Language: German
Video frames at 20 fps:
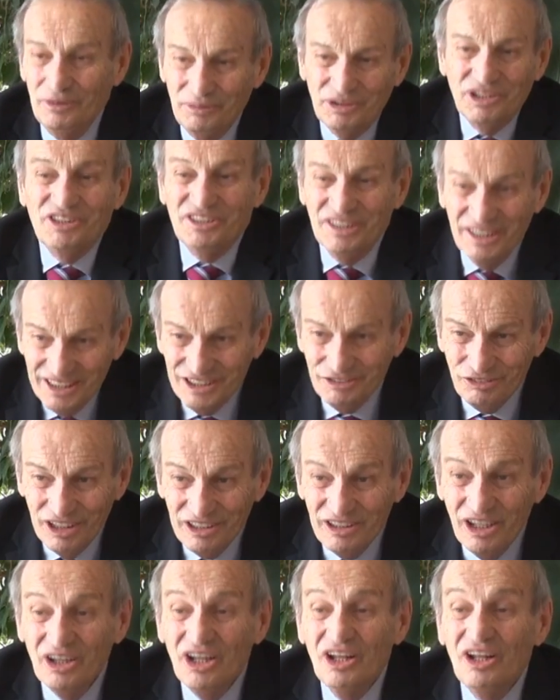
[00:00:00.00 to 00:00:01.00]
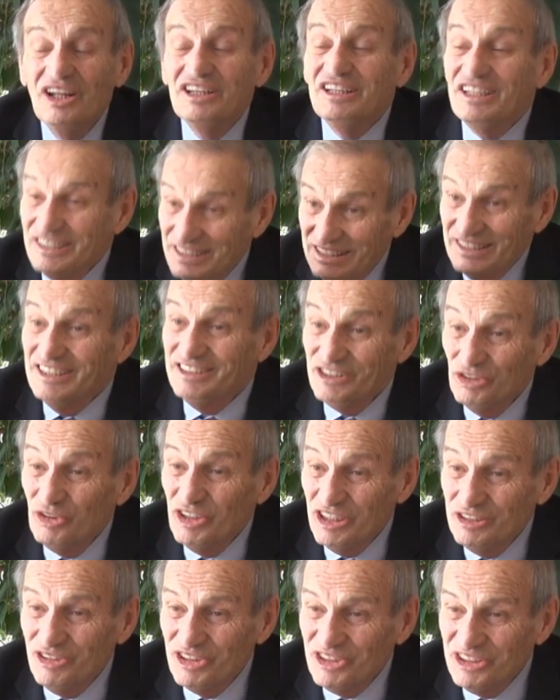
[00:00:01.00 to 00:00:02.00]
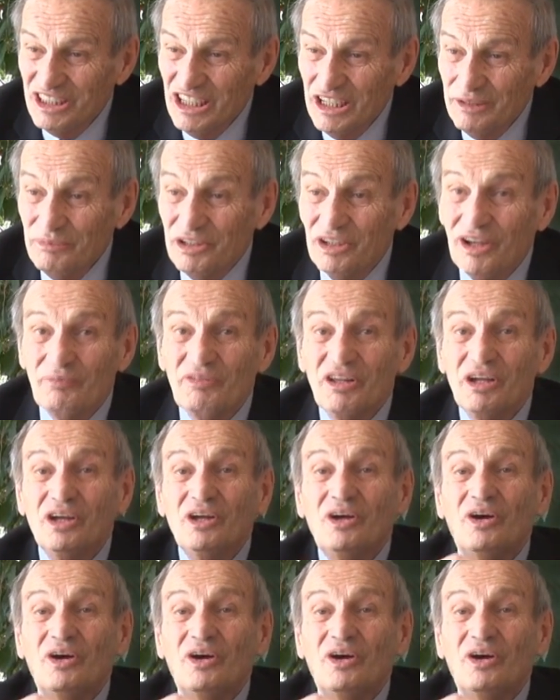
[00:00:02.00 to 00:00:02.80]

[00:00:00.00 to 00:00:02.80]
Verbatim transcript: nämlich das Higgs-Feld, dass es so etwas geben kann.